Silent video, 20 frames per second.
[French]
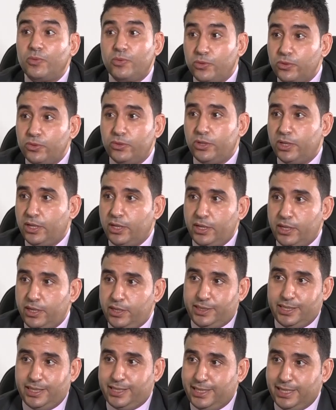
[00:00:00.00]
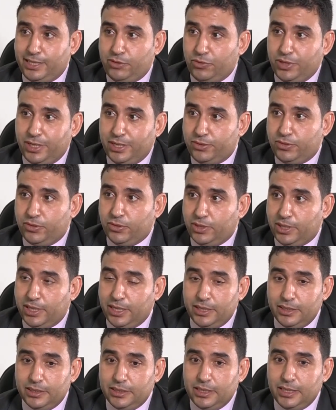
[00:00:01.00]
plus cette
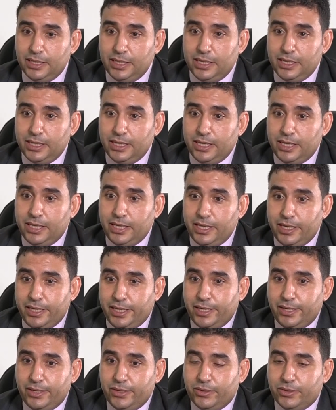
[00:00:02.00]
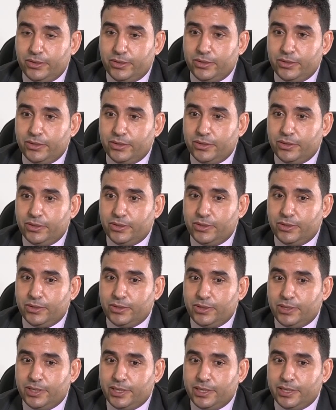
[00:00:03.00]
situation-là. Et
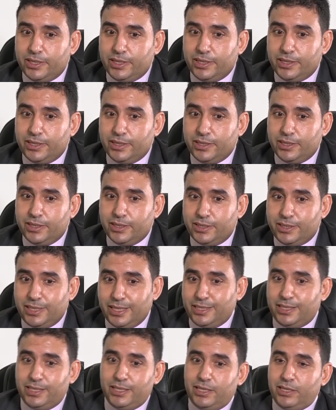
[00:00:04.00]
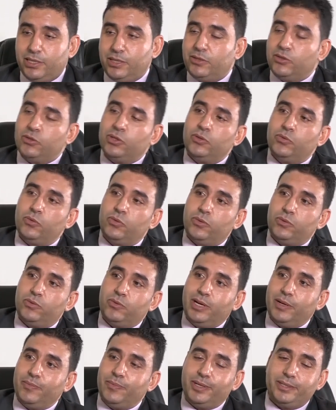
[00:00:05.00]
euh, ça, c'est
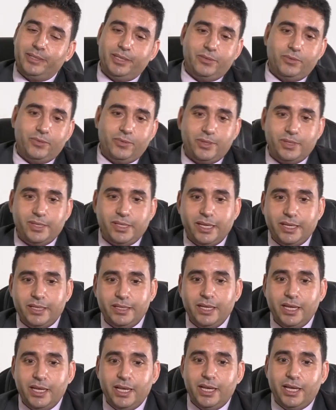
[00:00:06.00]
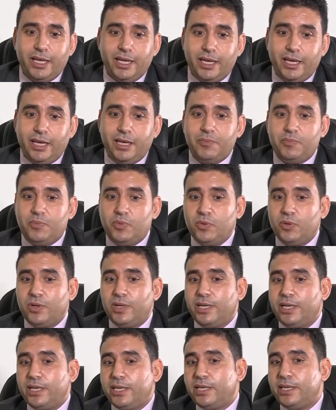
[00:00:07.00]
de la partie tunisienne. Et pour
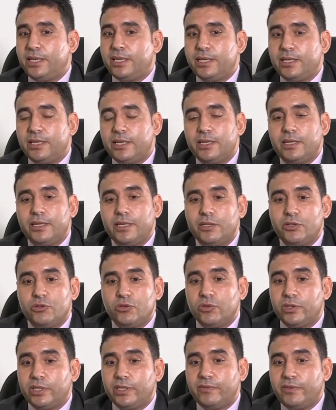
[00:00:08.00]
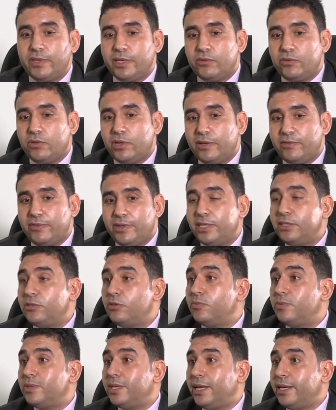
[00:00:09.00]
les gens qui viennent de l'Afrique
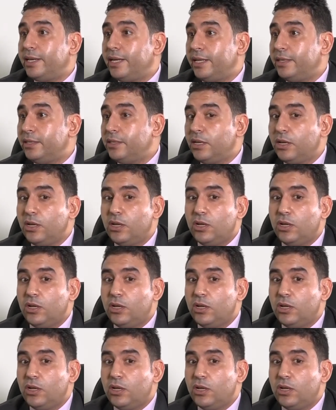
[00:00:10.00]
subsaharienne,